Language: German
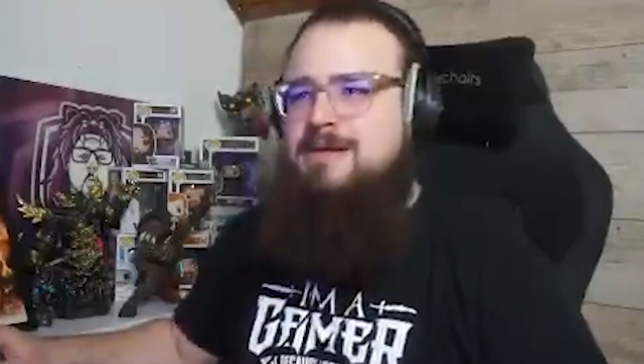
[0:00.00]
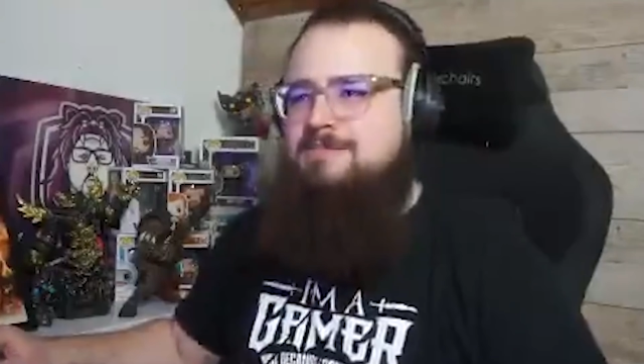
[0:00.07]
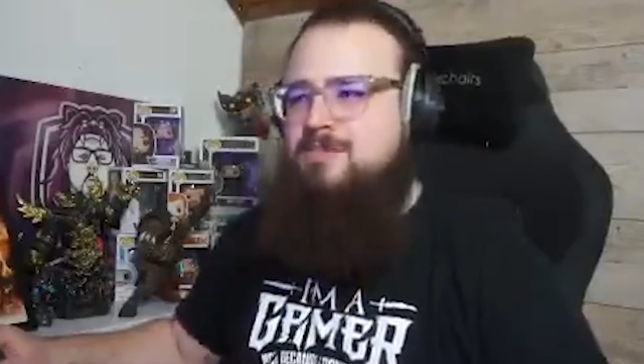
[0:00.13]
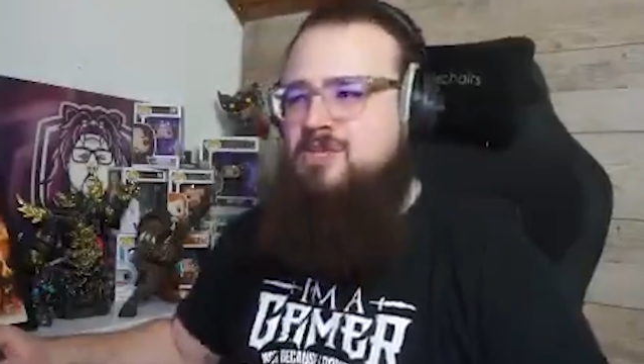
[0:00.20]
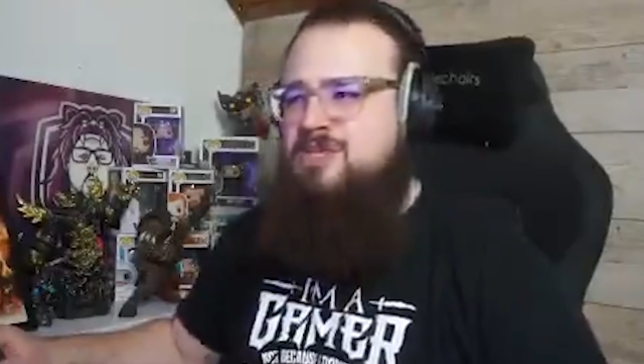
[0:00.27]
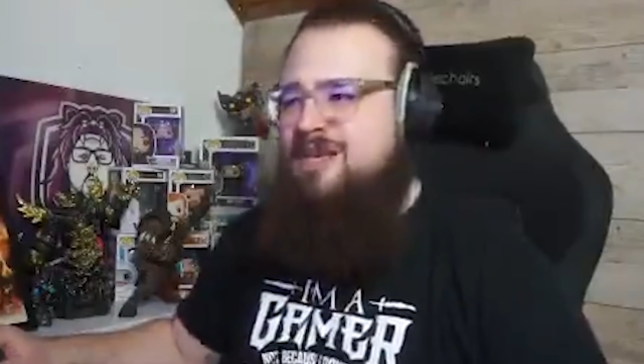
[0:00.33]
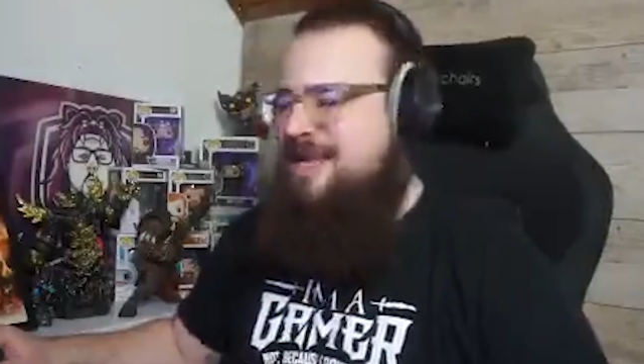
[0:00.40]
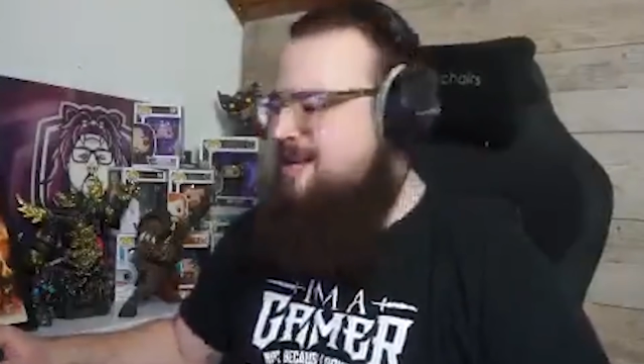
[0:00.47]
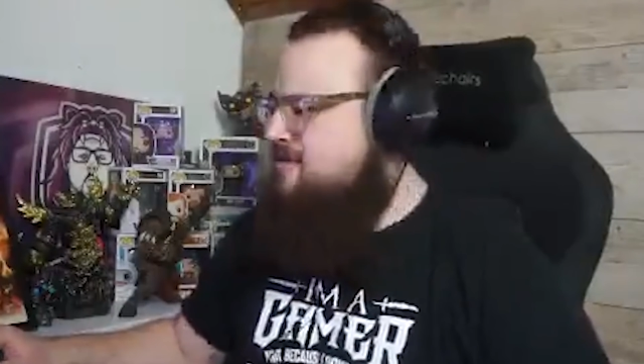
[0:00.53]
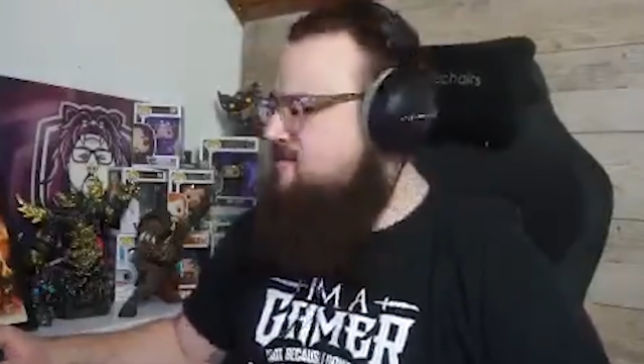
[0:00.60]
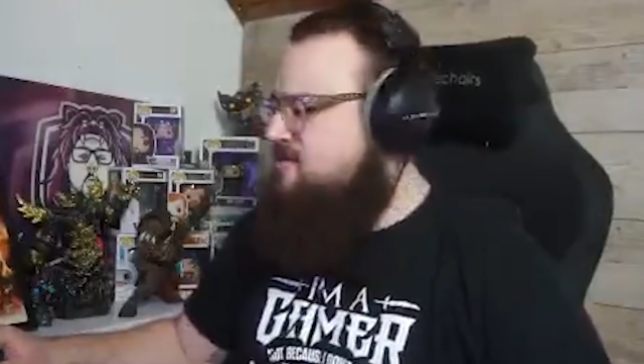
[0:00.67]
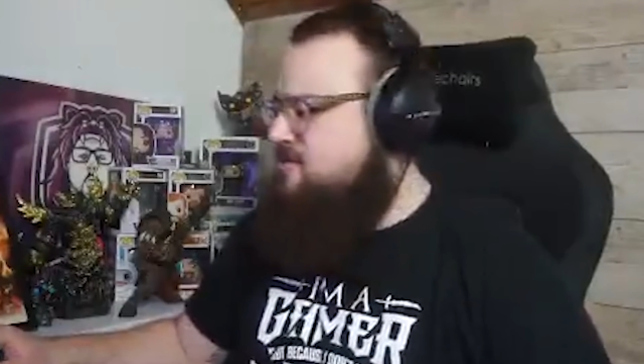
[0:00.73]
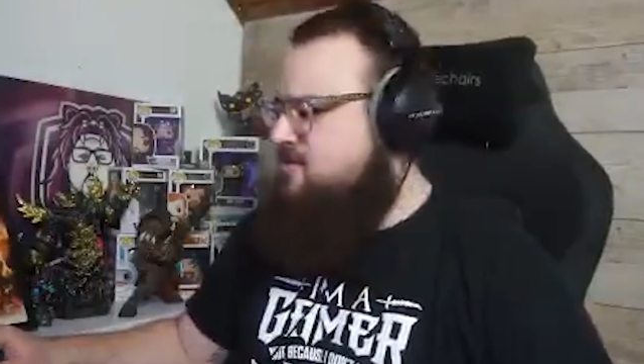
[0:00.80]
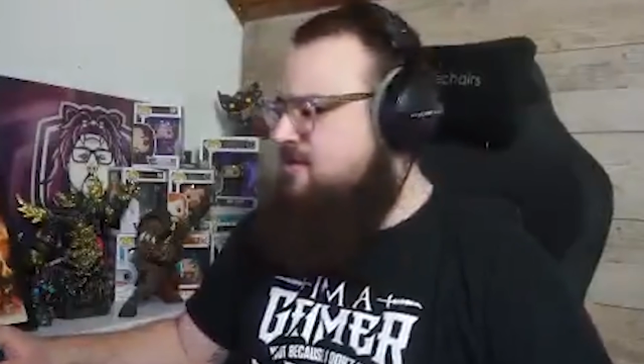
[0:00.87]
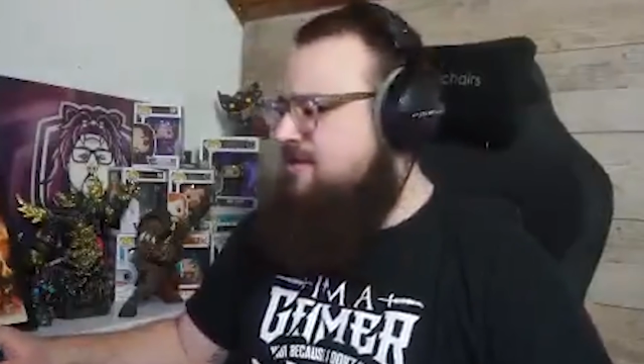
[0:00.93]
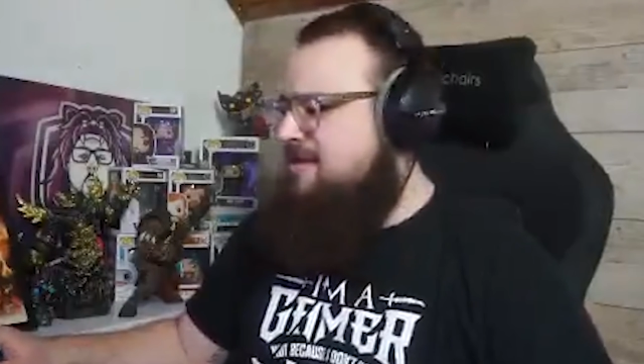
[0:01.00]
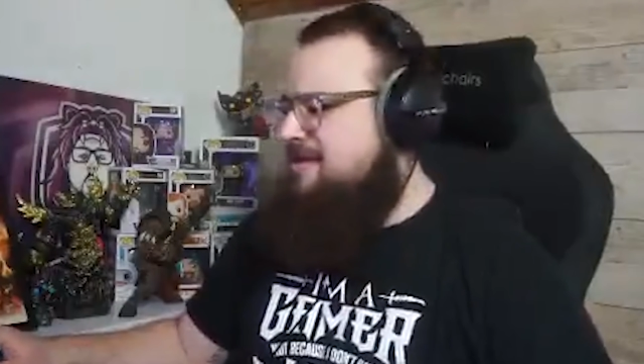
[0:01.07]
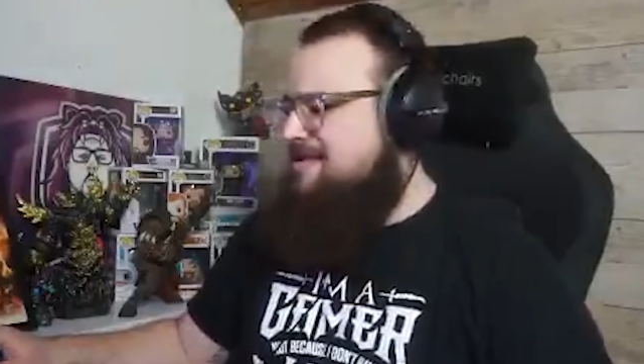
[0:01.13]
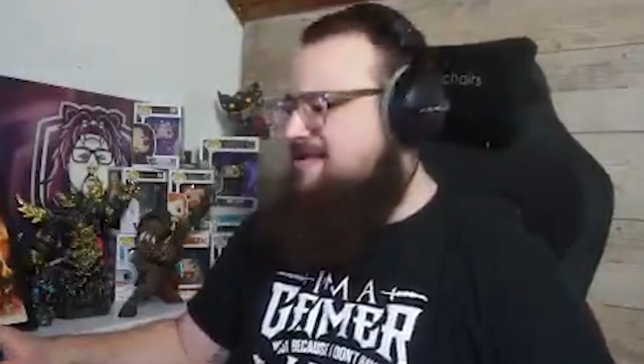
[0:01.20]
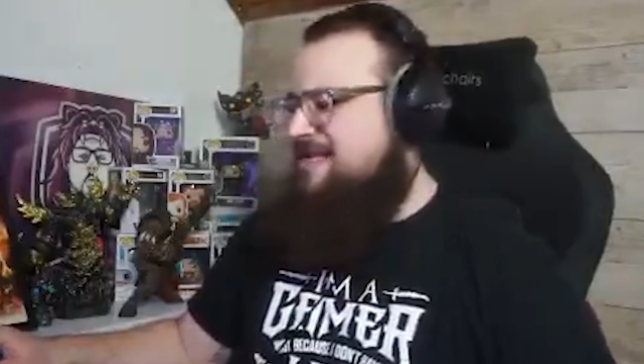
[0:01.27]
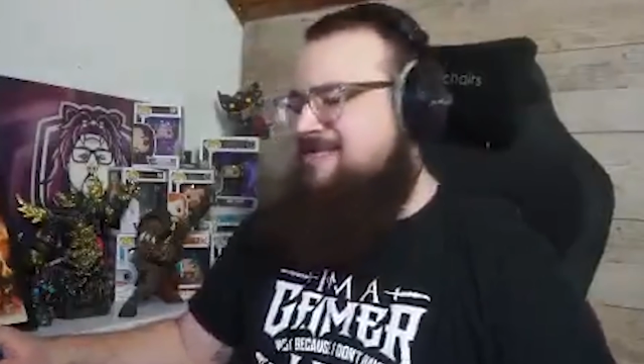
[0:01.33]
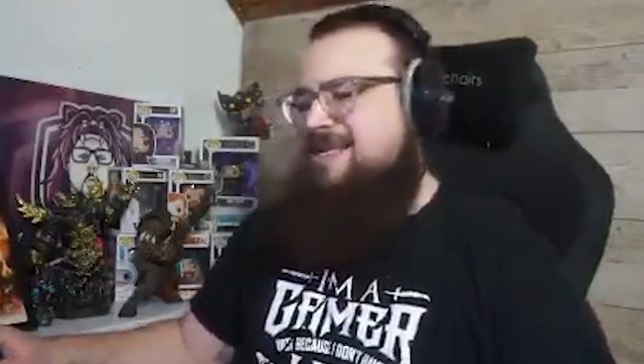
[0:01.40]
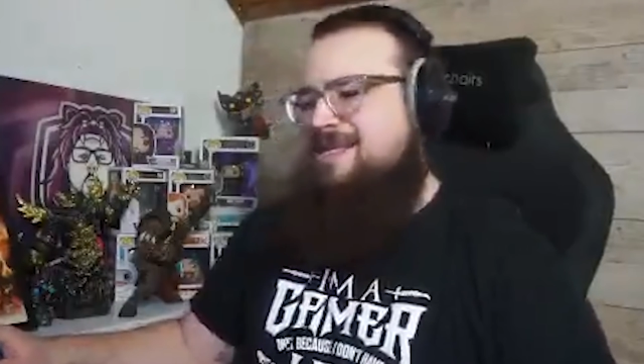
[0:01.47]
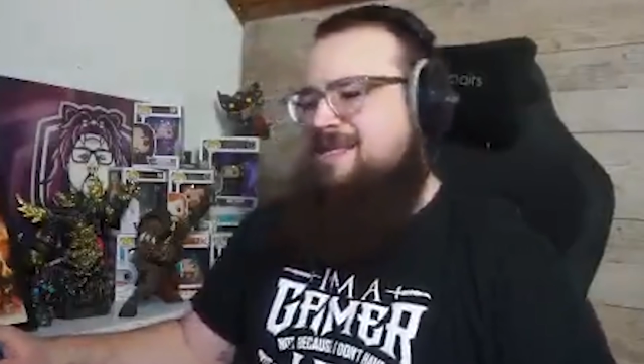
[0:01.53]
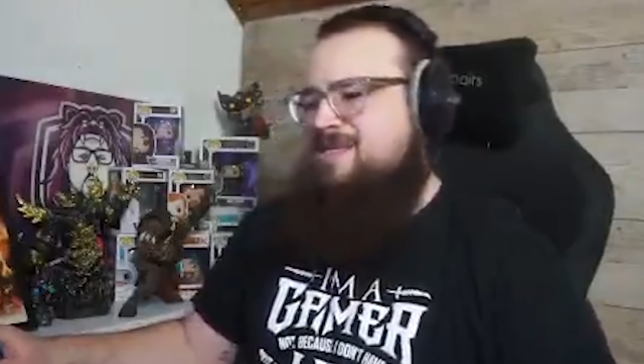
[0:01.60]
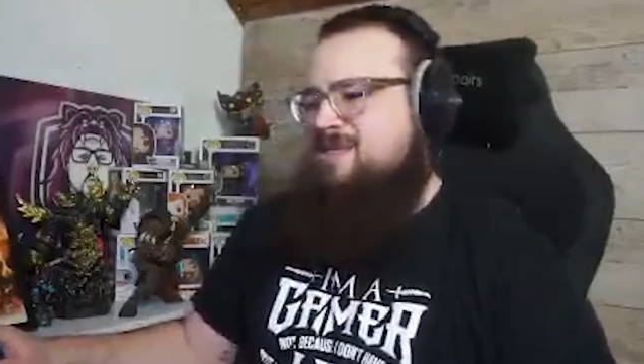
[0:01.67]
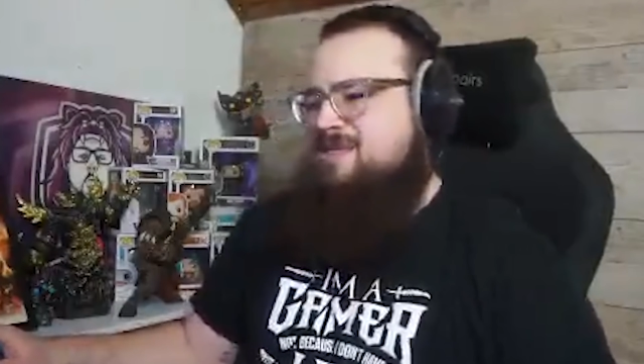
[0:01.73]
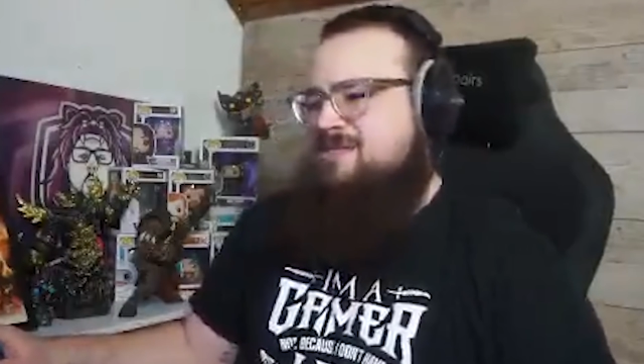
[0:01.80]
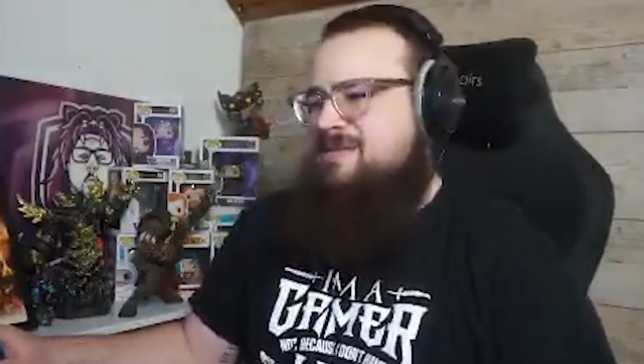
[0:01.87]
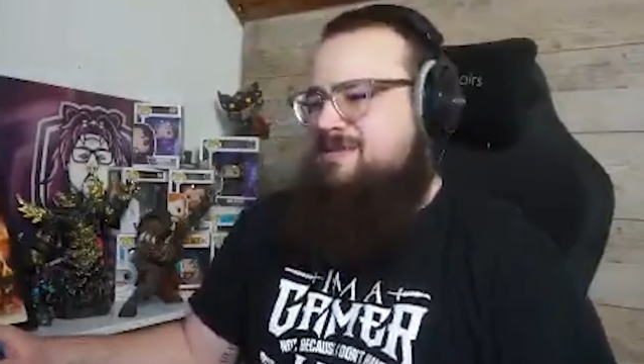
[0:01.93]
Muschi lecken und so. Das hat das,
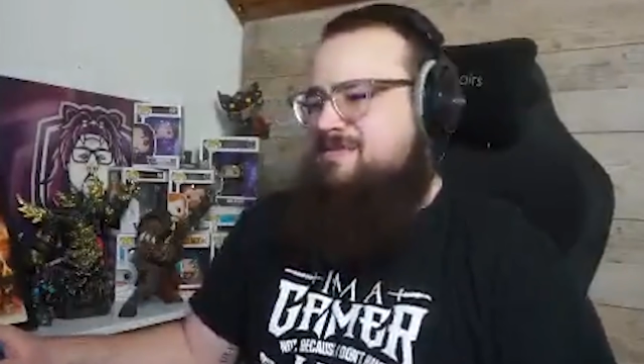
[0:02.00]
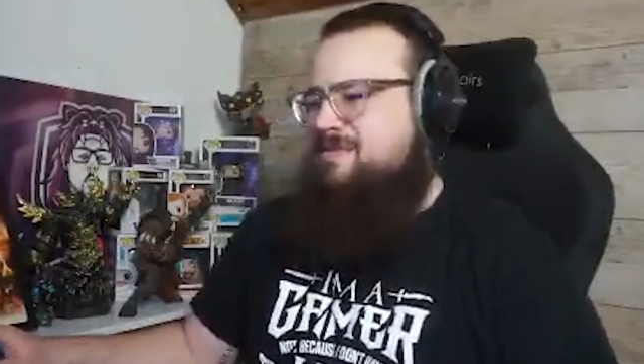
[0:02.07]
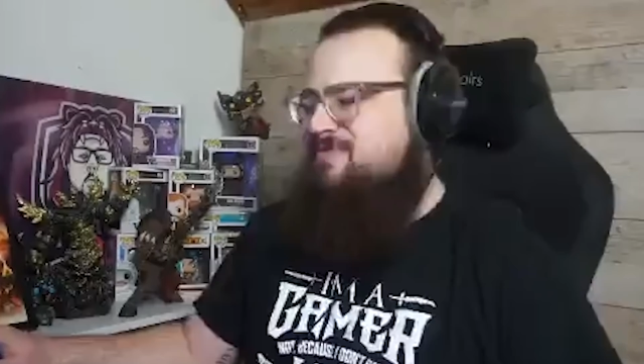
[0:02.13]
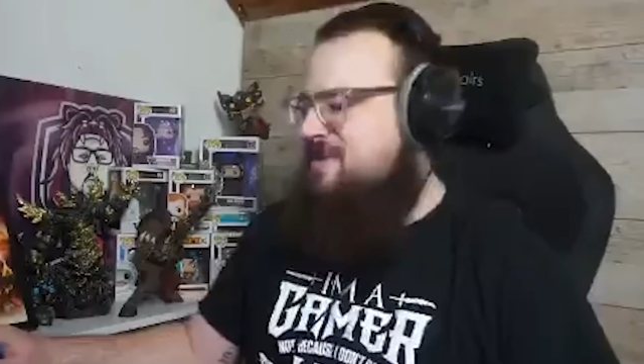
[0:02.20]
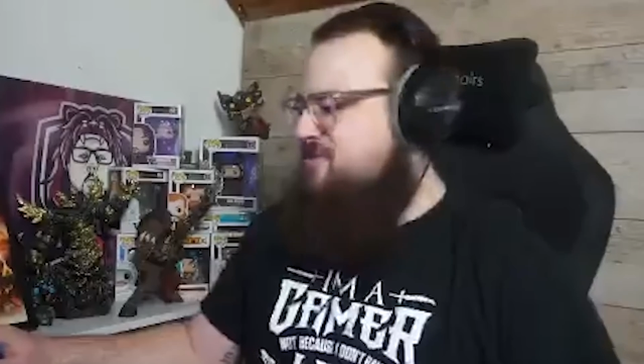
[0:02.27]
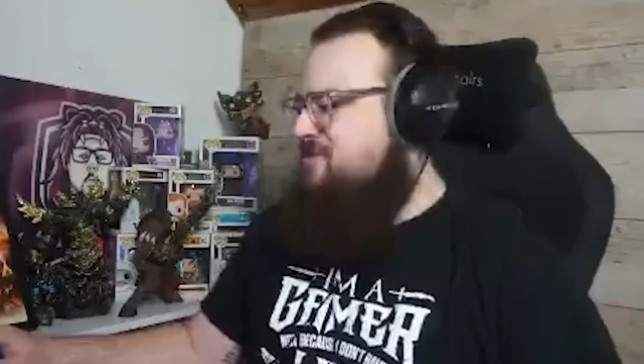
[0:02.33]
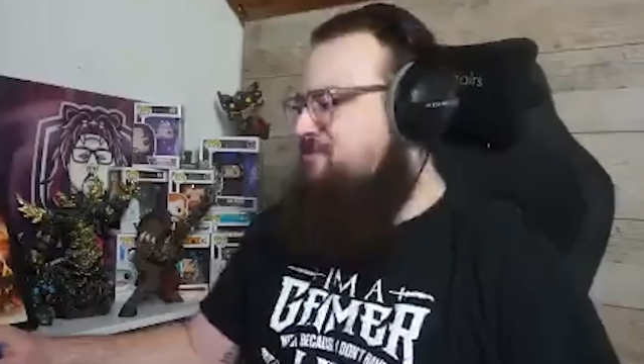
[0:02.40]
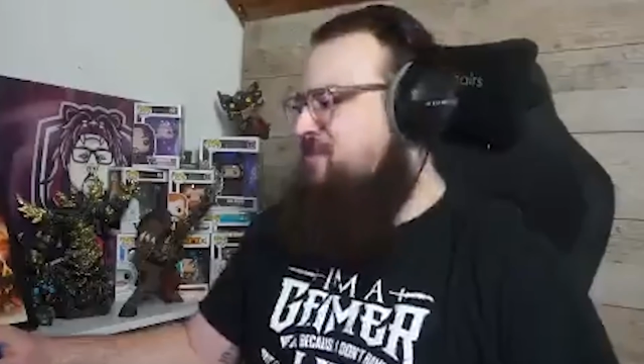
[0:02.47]
das, wenn du in